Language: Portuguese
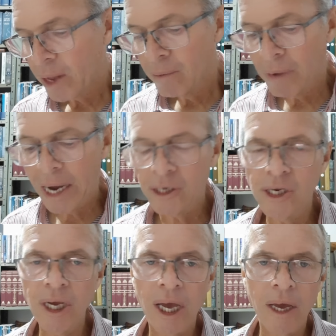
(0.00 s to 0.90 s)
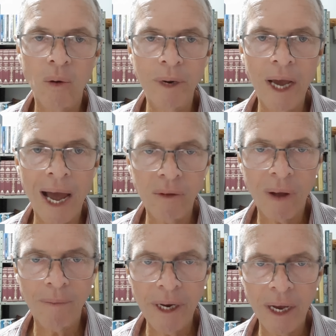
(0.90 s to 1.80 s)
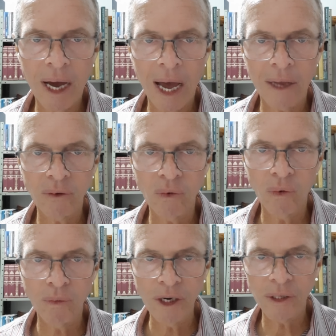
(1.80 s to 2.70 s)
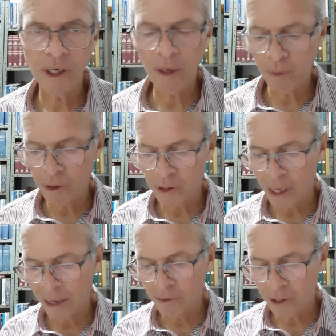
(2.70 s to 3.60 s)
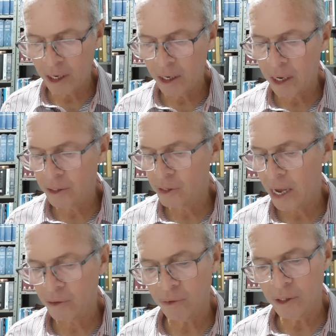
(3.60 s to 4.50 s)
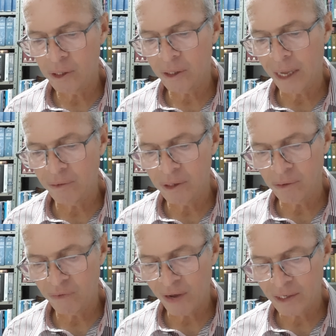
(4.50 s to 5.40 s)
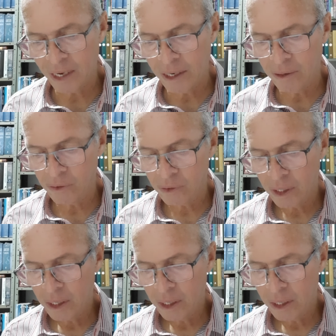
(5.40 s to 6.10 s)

Mas ninguém é obrigado a abrir caso o município ou o tá. estado tenha já solicitado que não se faça isso.